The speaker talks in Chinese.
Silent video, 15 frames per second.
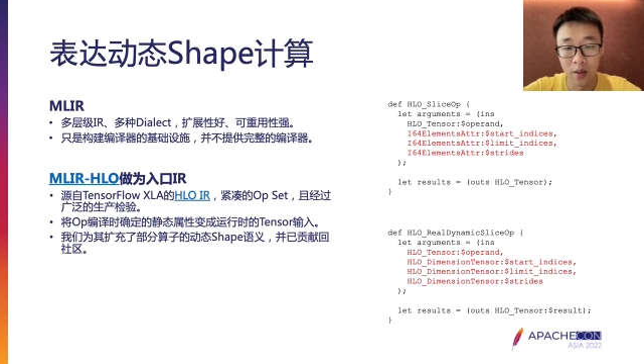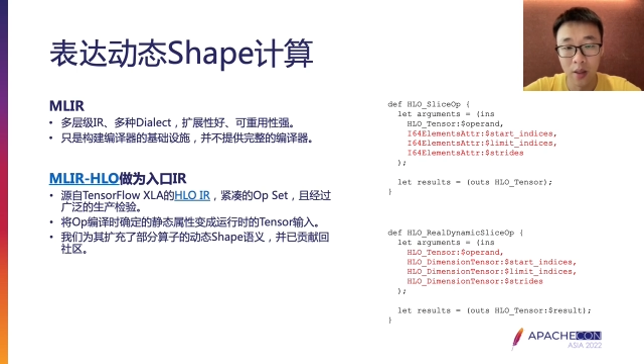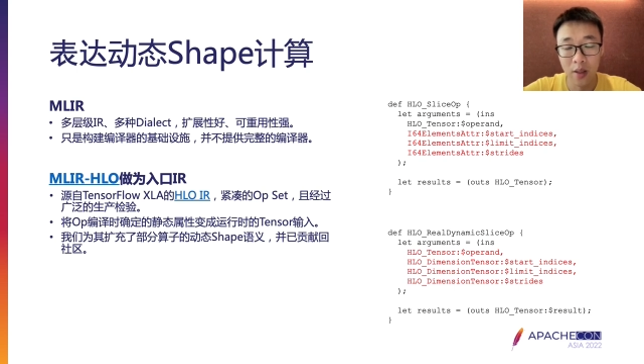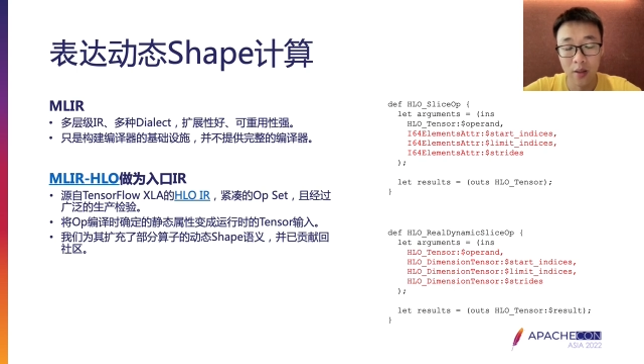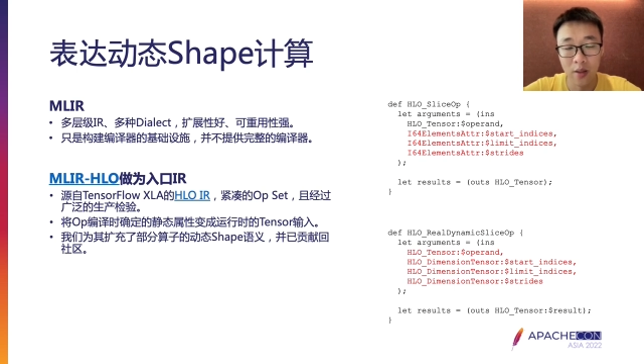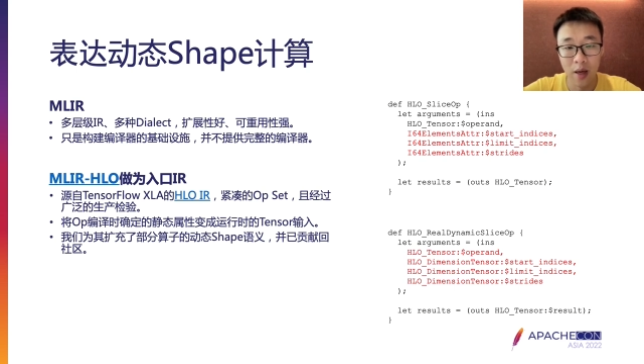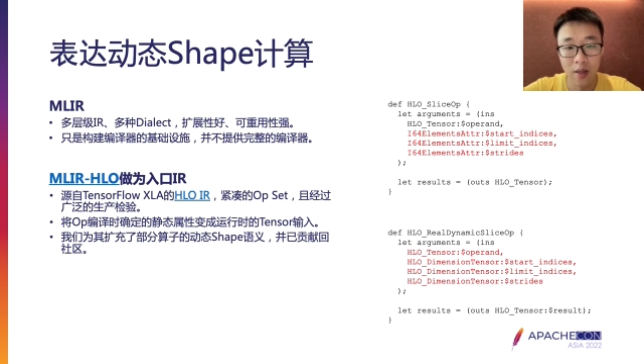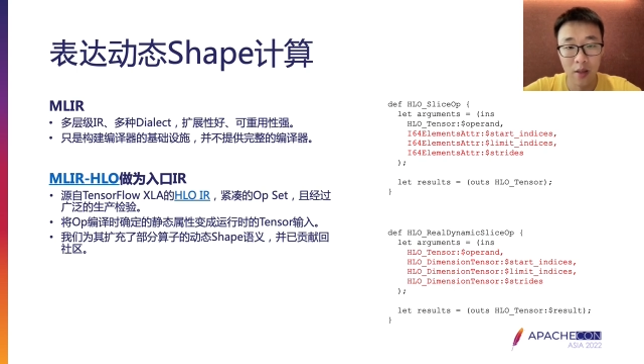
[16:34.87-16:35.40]
这个
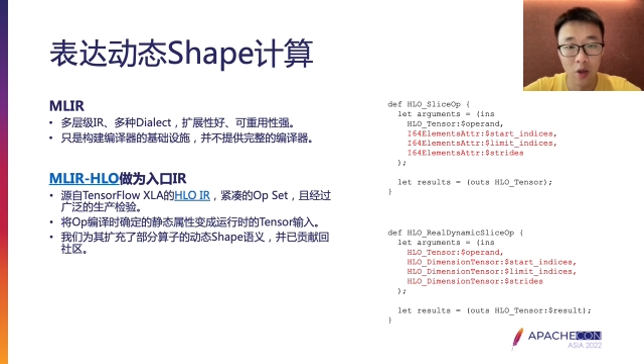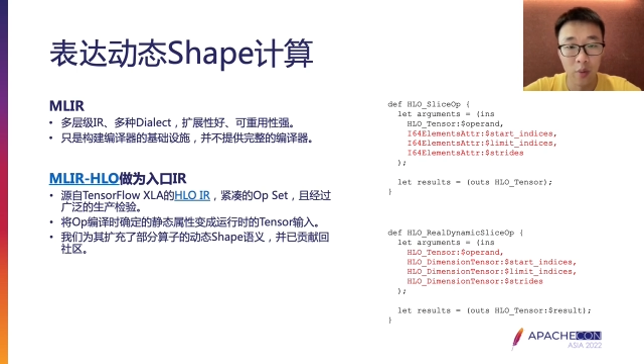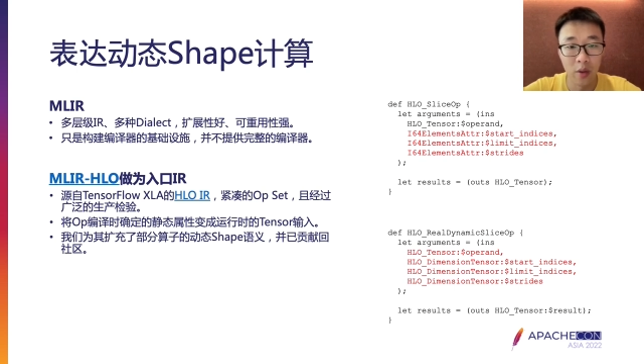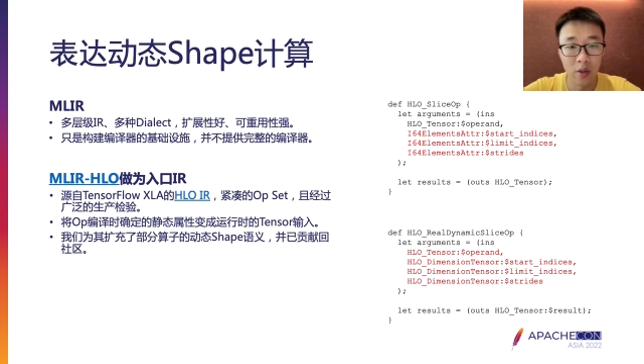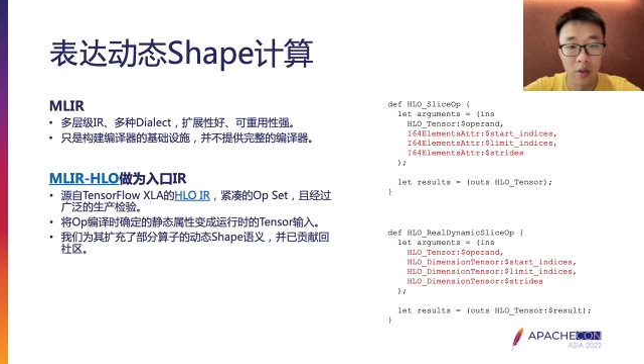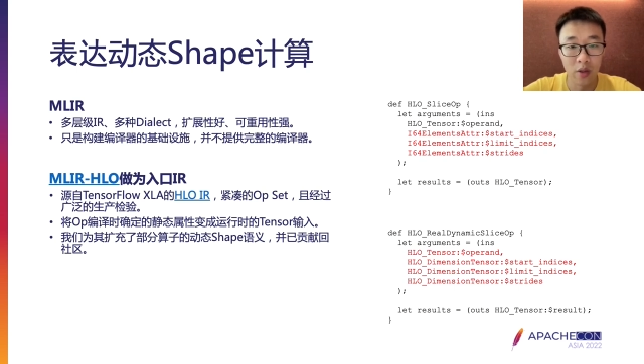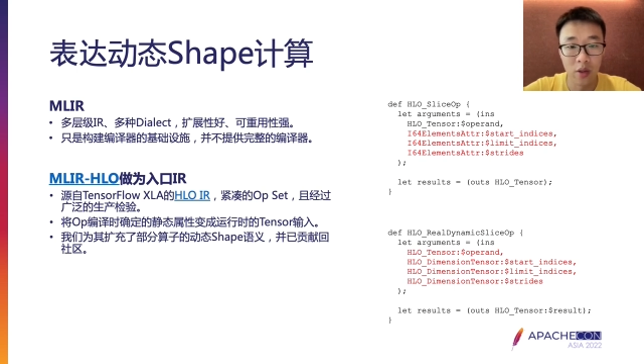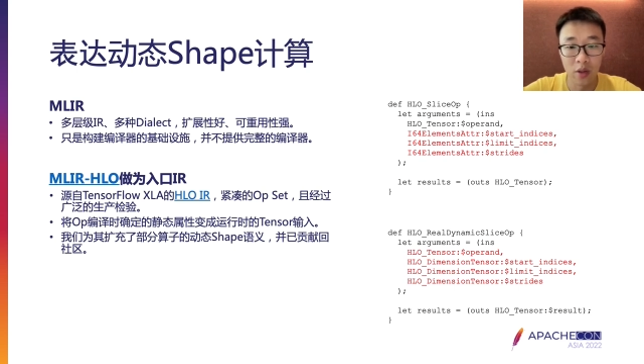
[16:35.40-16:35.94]
slice OP
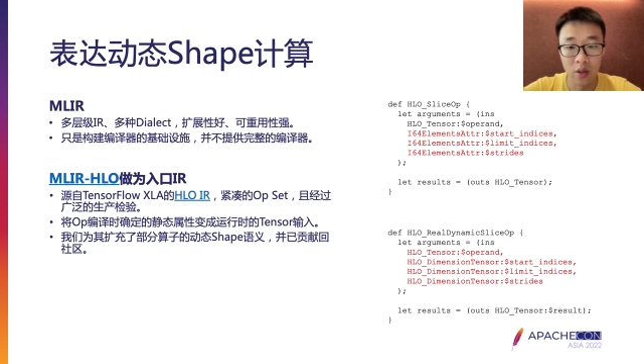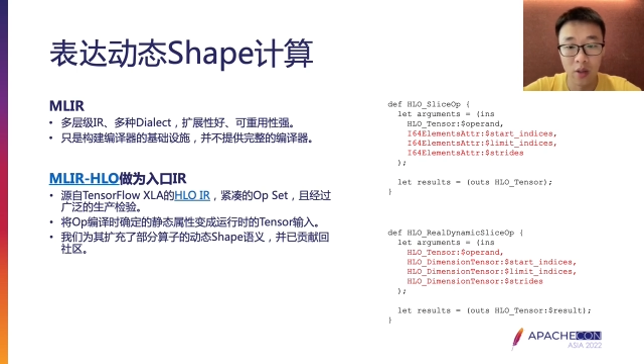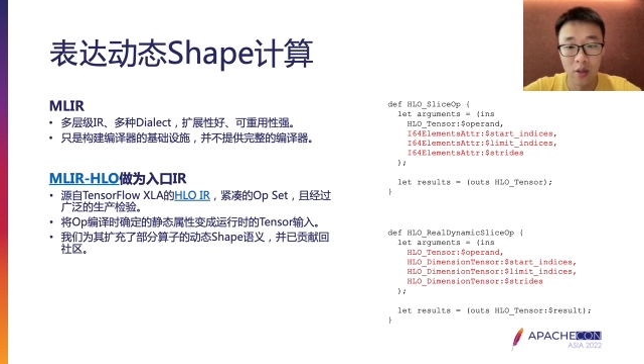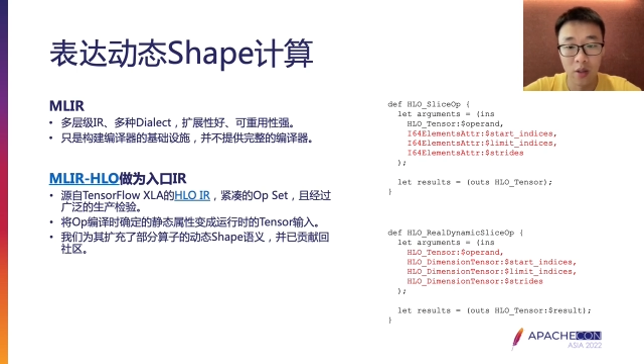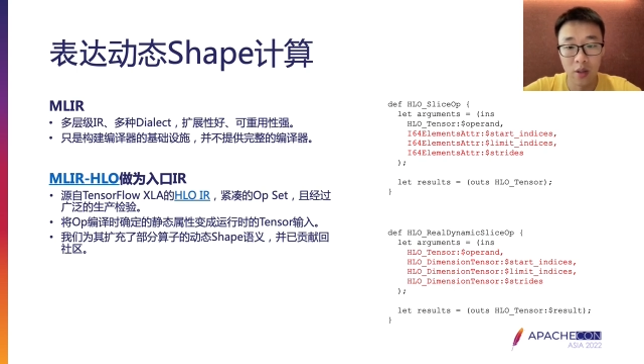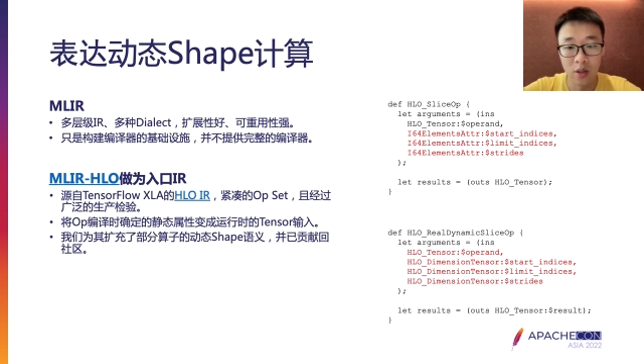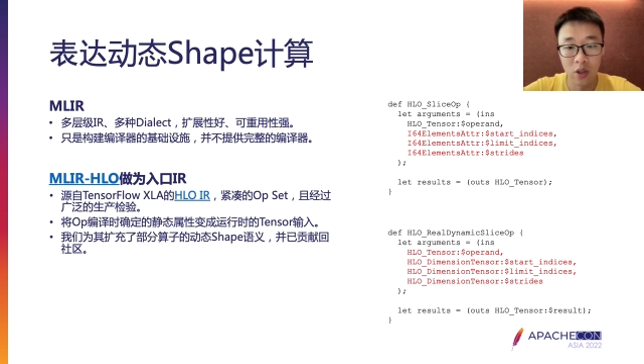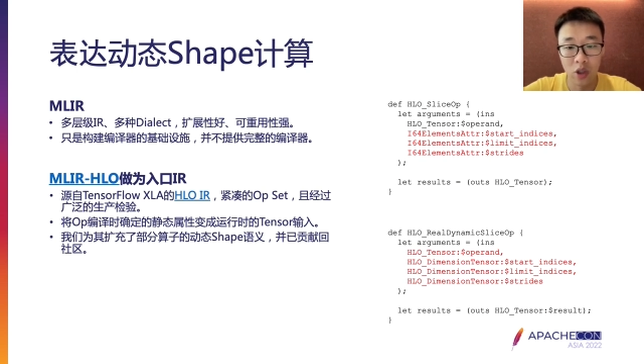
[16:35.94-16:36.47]
是只支